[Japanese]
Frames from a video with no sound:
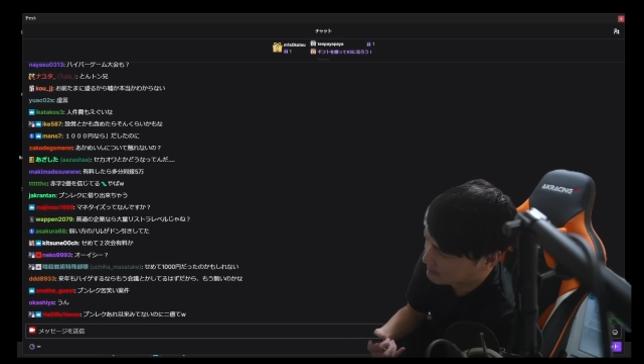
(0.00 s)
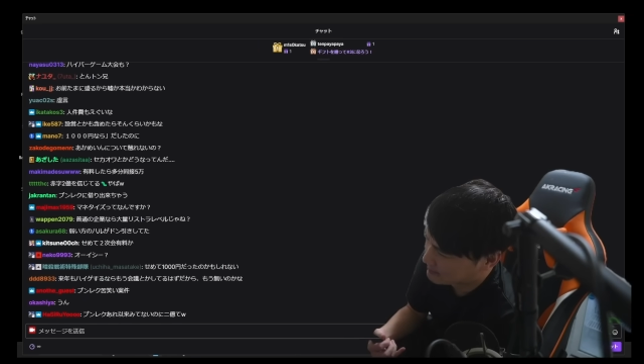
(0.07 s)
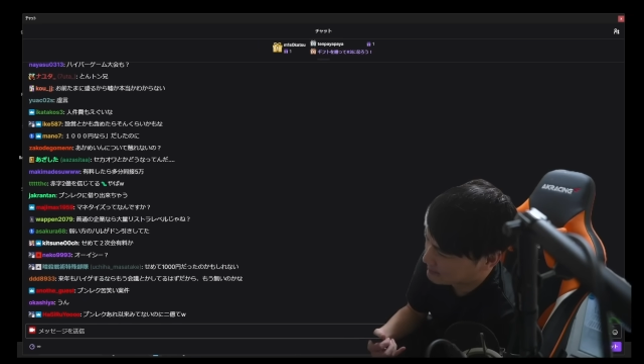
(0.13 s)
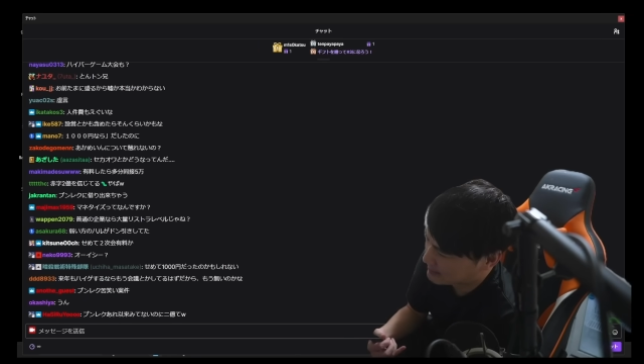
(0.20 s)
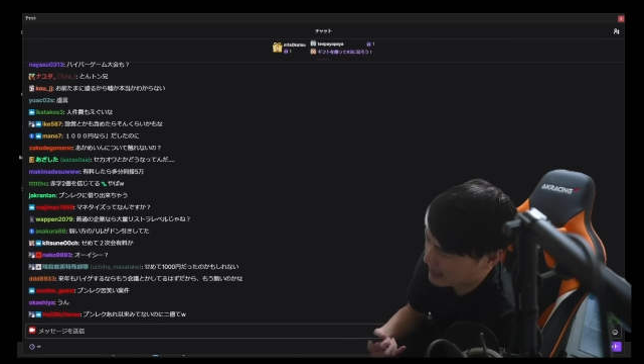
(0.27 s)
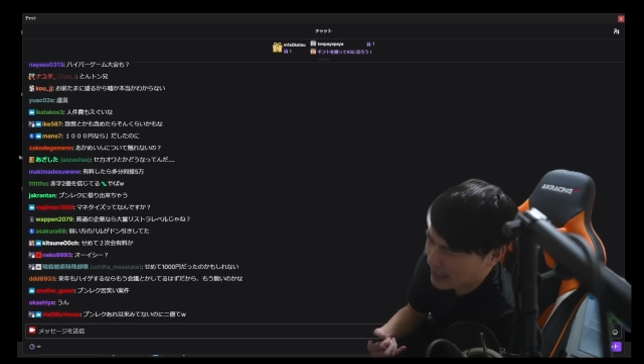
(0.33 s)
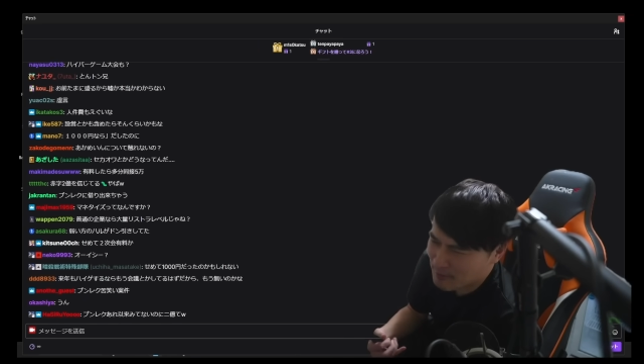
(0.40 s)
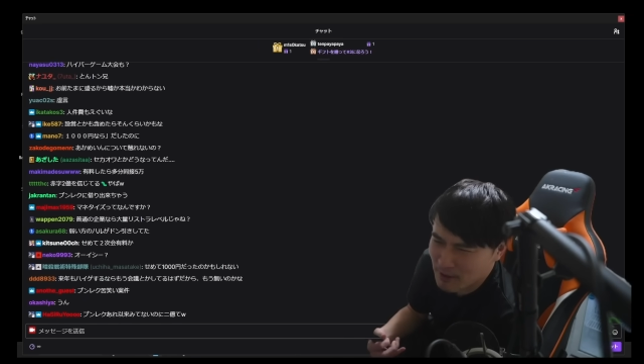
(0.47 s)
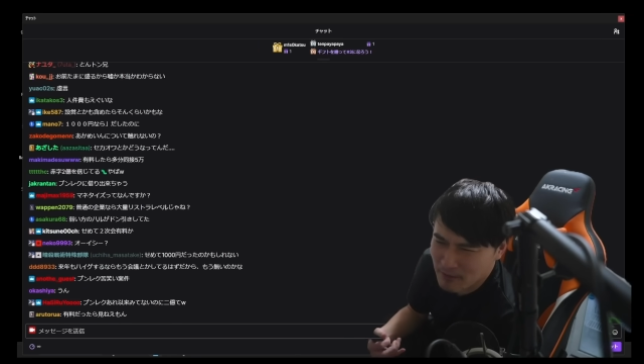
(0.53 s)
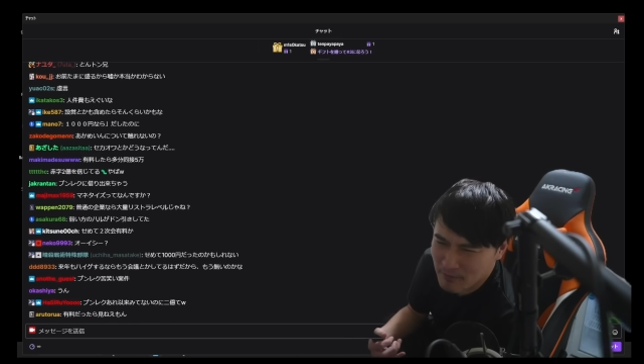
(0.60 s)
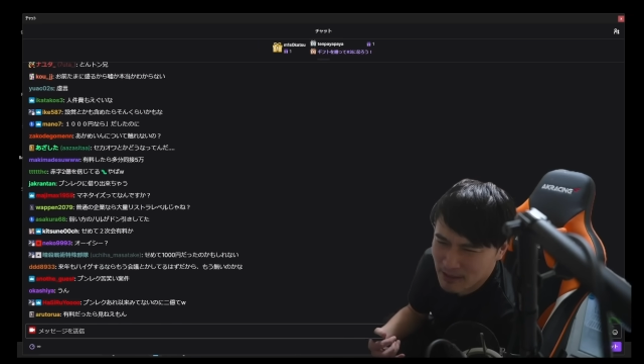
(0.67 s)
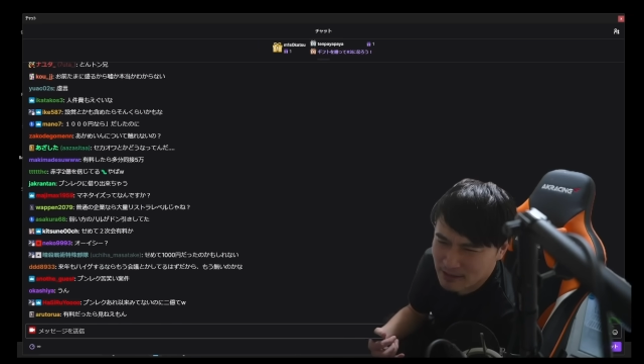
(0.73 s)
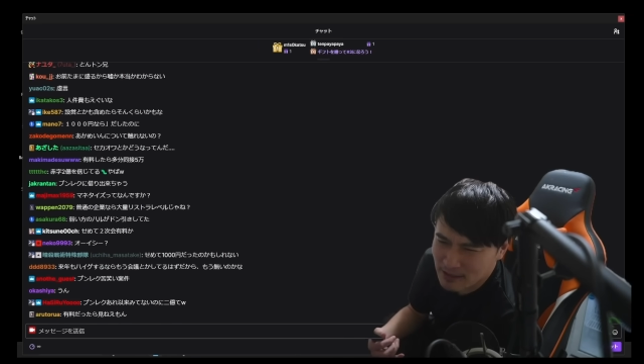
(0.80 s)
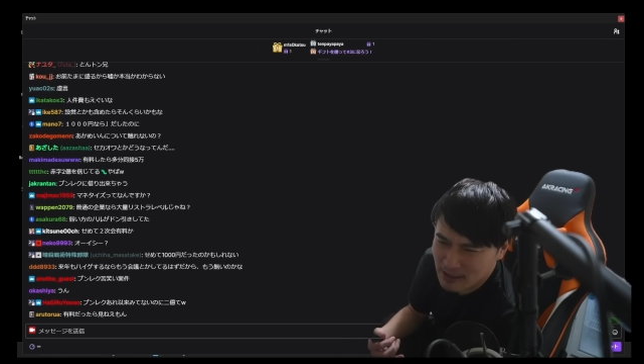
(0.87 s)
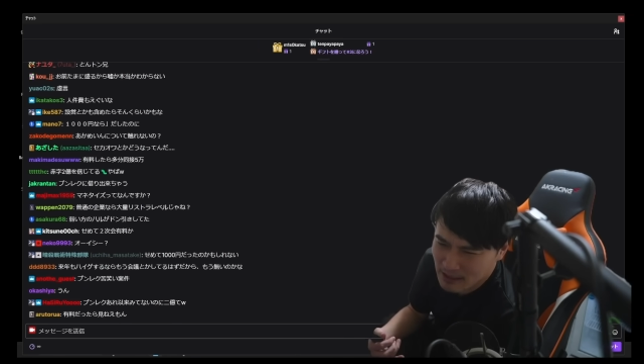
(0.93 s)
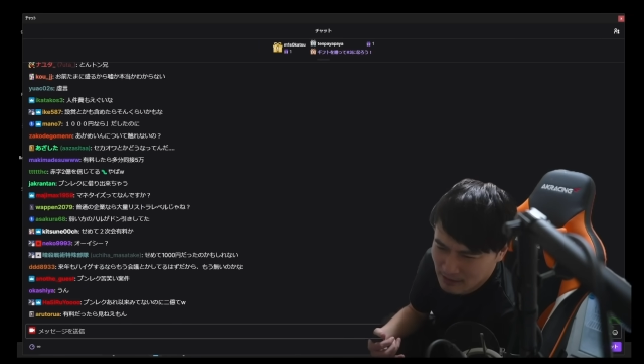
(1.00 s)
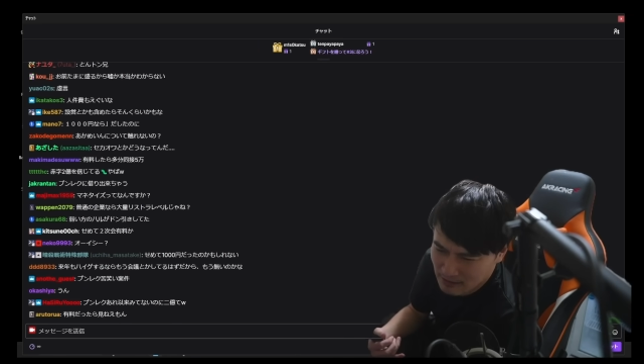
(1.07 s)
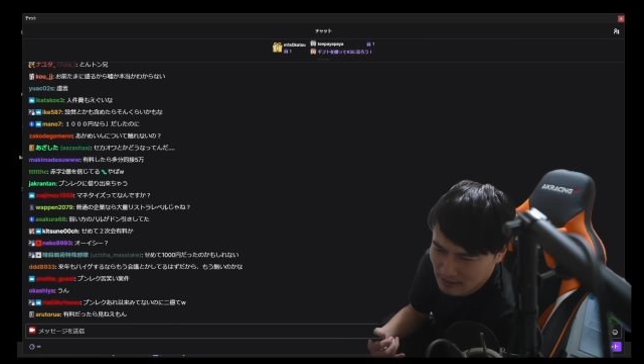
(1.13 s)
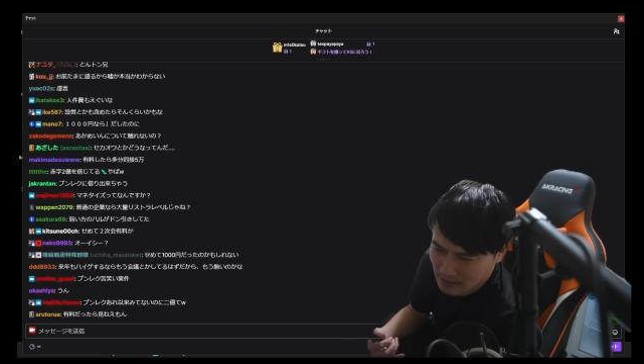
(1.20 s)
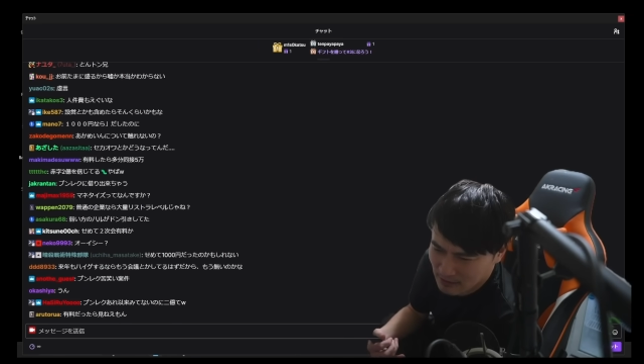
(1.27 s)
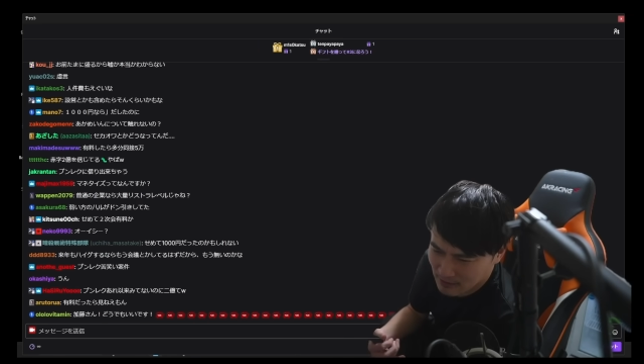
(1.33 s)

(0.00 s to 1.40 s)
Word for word: やめませんって。